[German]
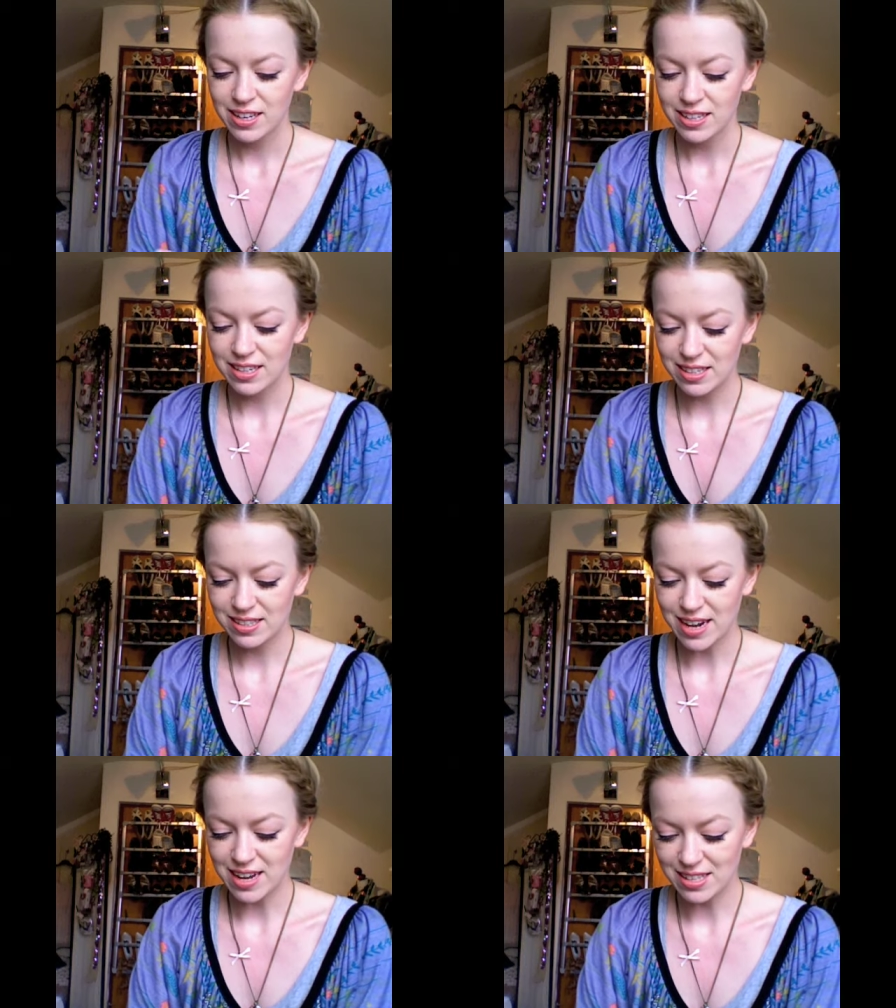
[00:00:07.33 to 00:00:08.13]
ich jetzt
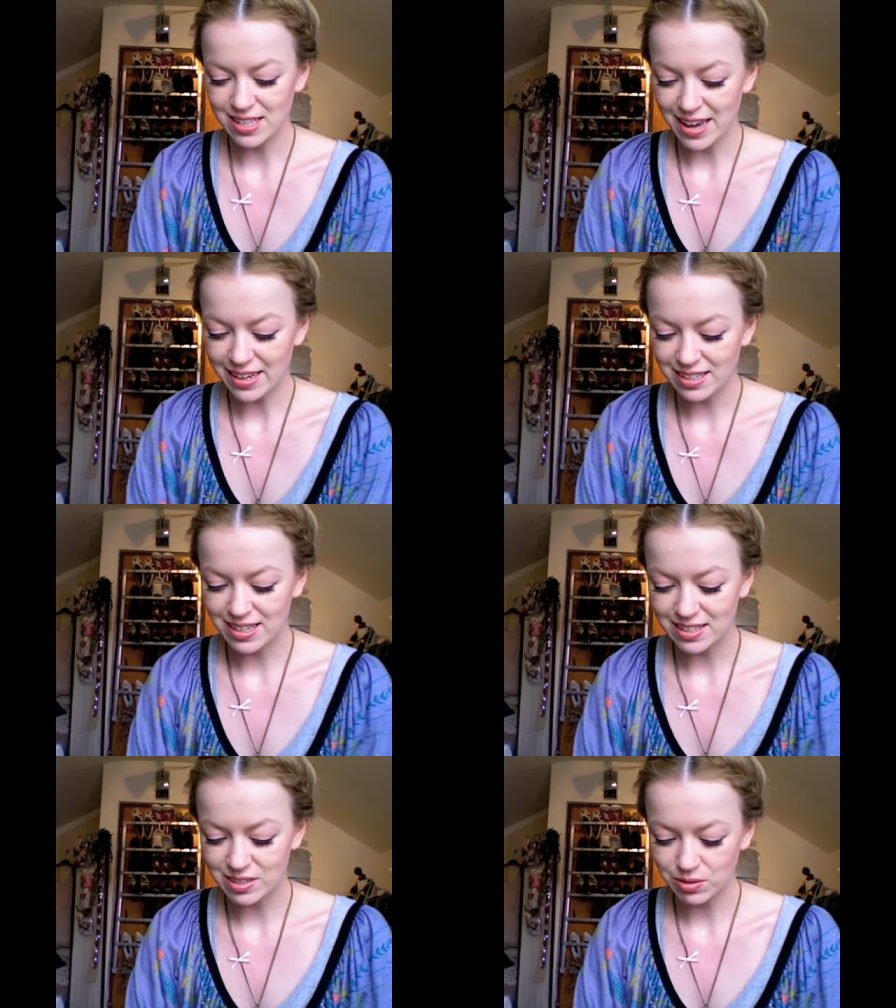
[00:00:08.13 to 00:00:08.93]
gerade Zeit
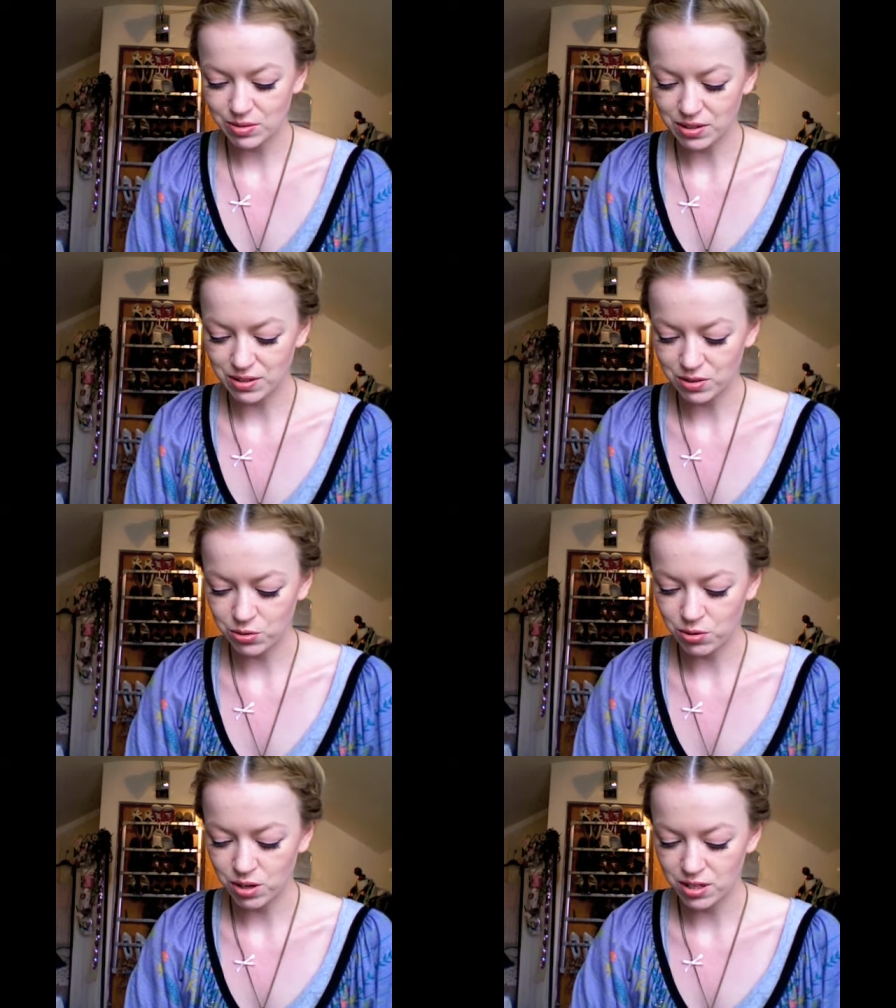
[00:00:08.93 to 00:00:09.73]
hatte und dann
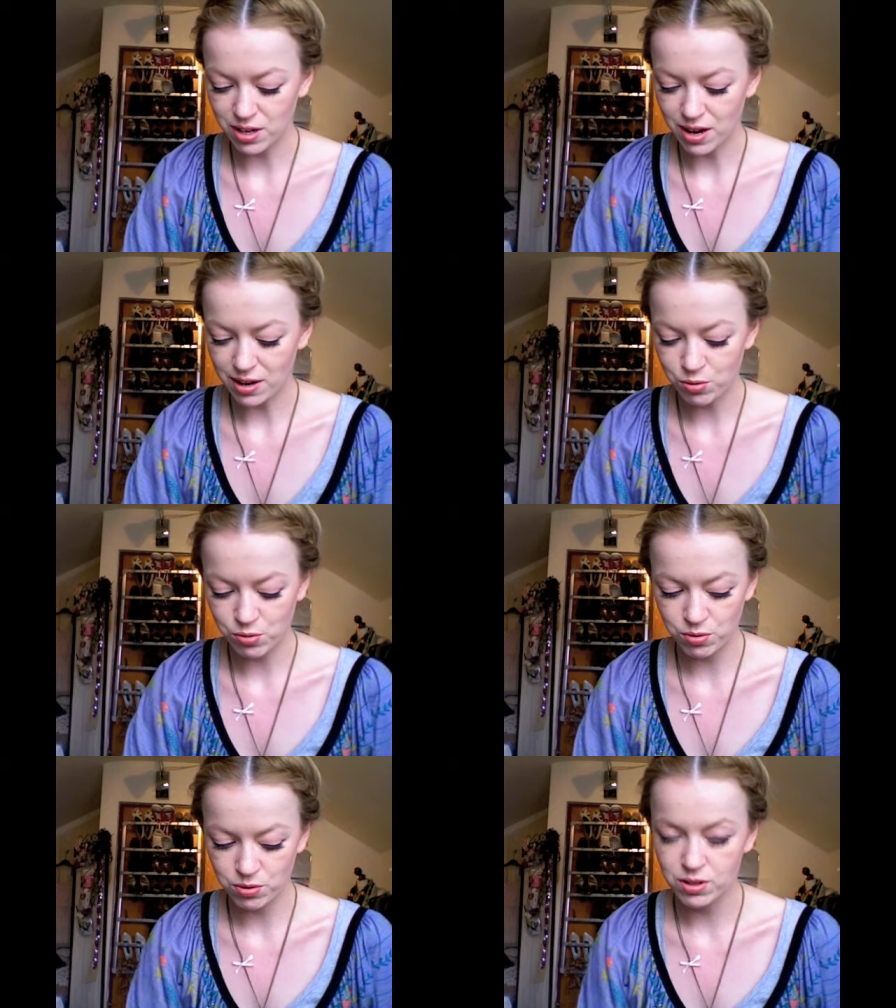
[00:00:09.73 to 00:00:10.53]
natürlich der
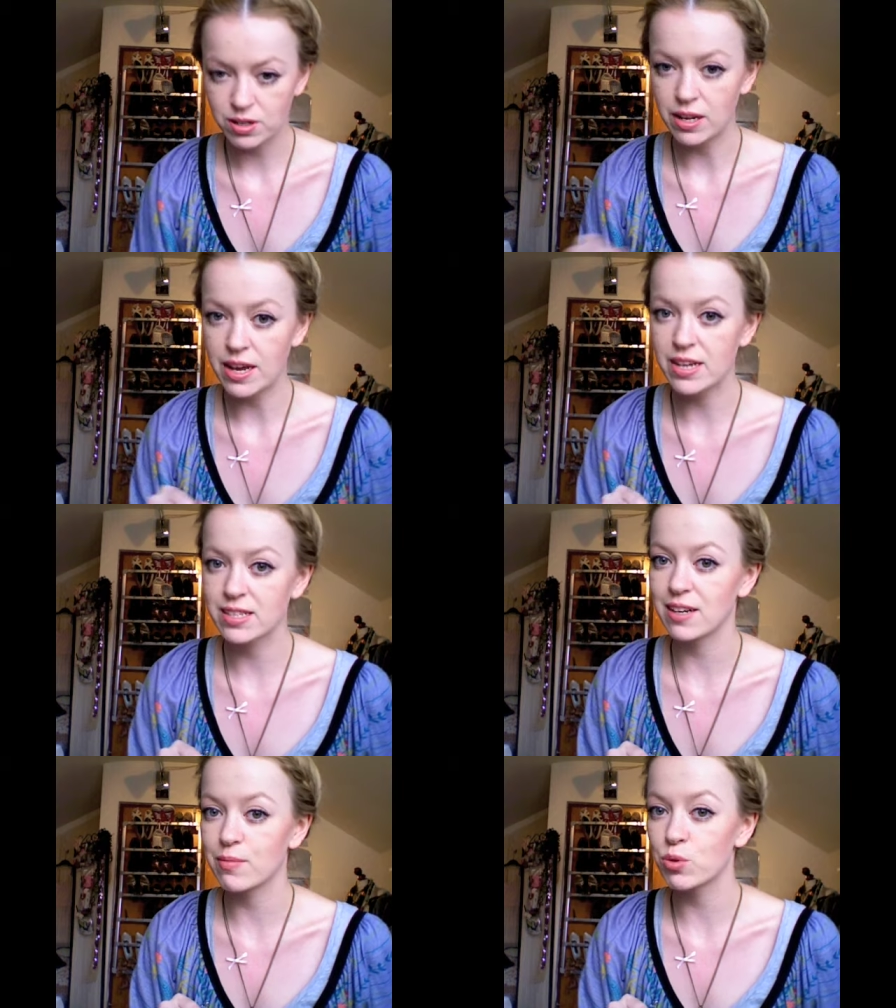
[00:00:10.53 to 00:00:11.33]
Akku leer
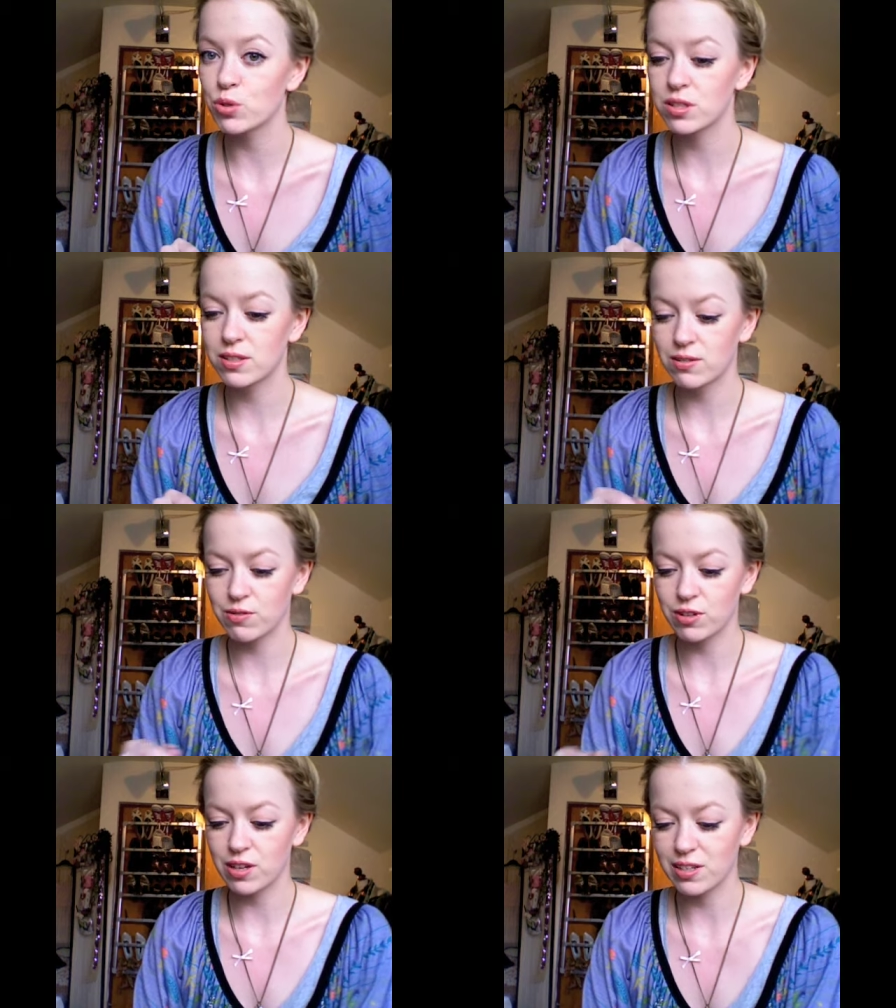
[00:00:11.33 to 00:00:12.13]
sein musste
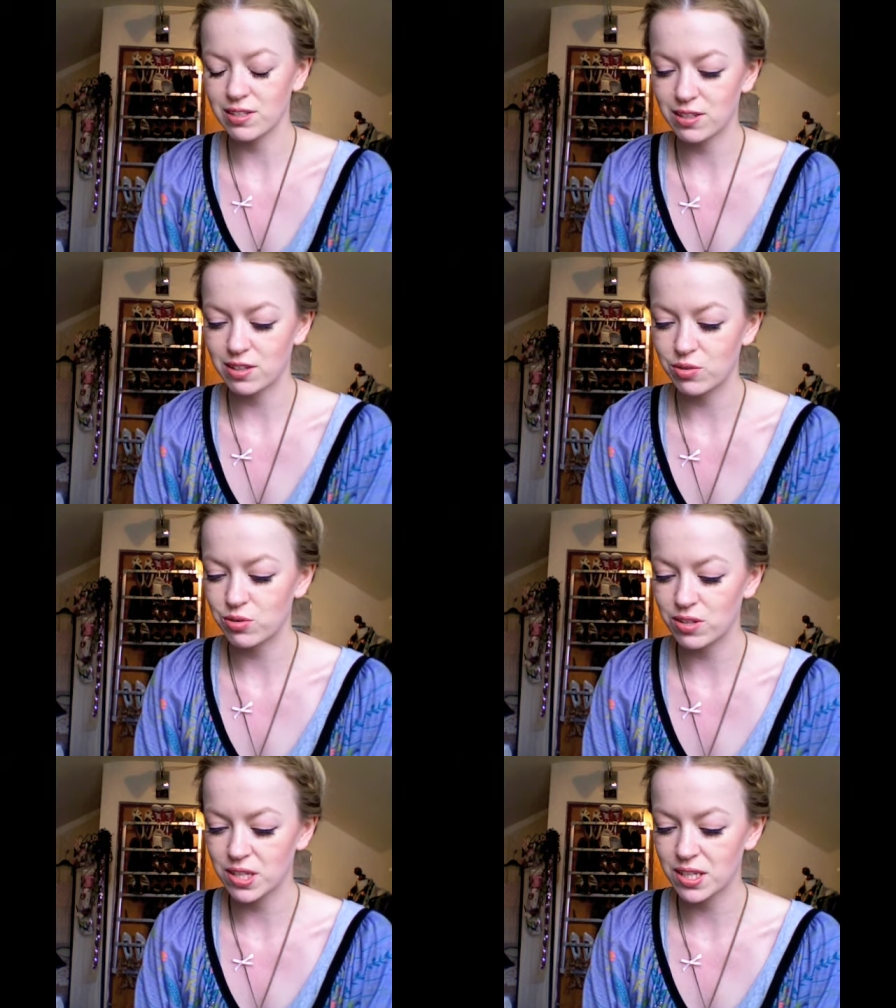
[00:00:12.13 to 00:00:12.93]
von der anderen
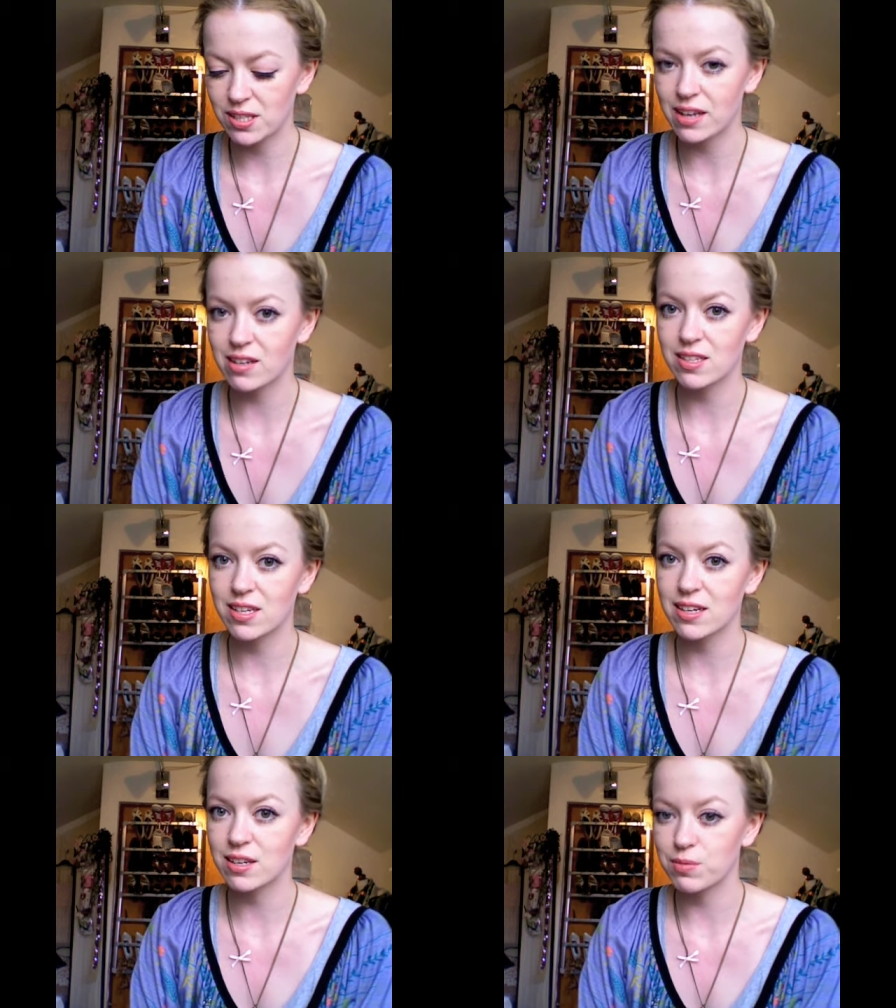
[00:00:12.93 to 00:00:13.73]
und ich jetzt keine
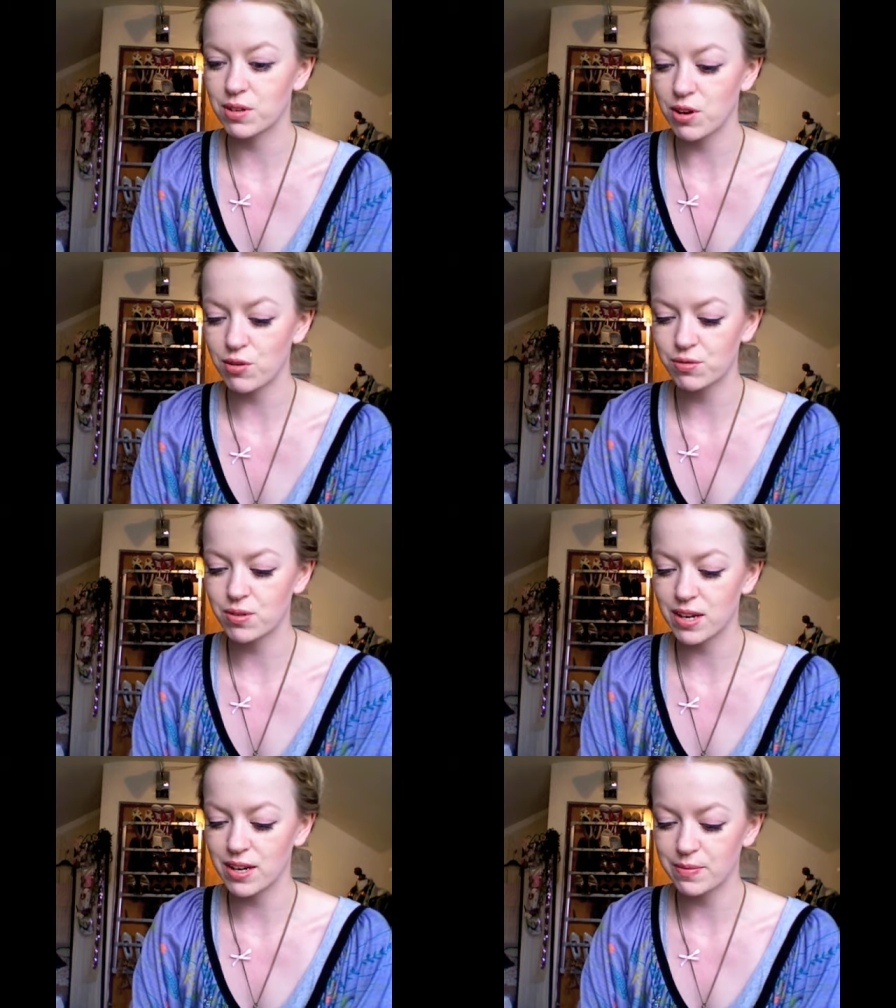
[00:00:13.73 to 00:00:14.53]
Zeit habe, den
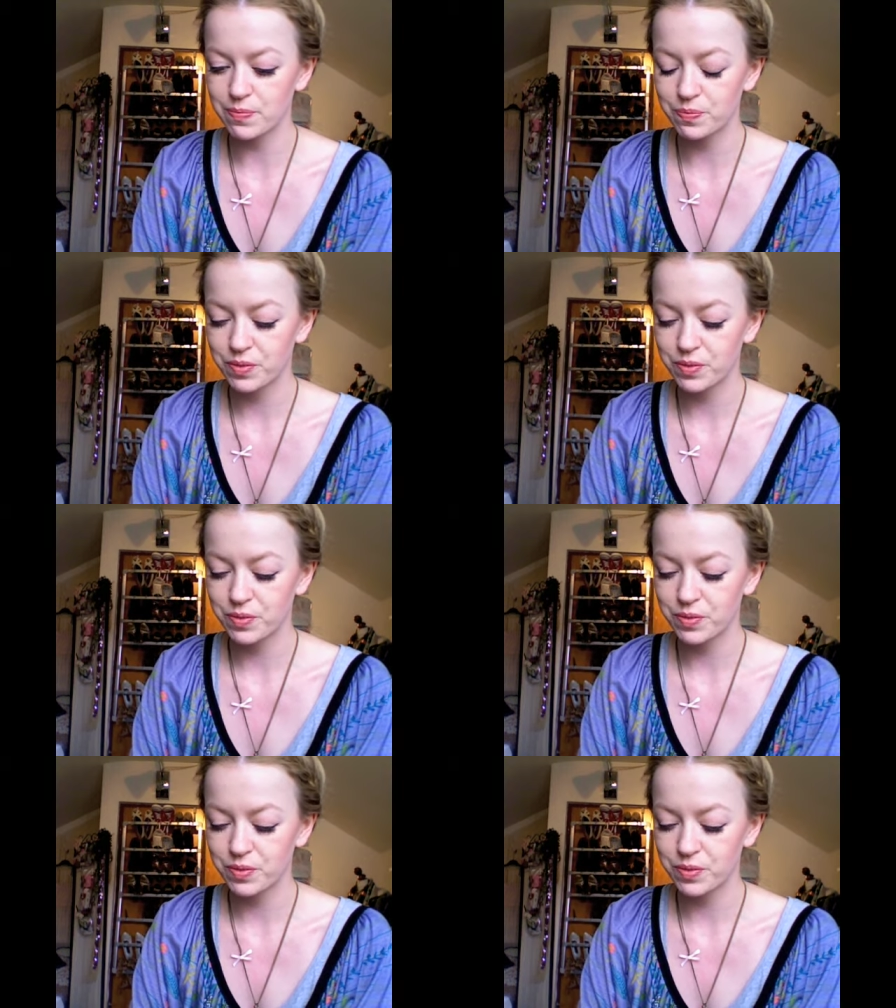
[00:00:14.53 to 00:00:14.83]
aufzuladen,